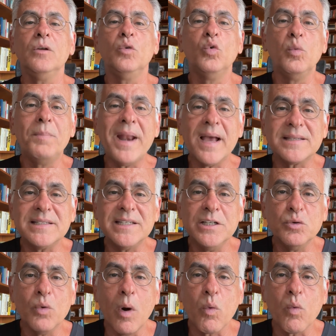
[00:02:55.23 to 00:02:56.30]
O
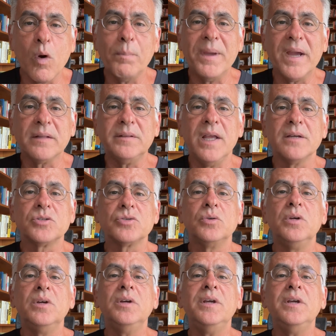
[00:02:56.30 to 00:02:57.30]
Brasil, ao qual pertenço,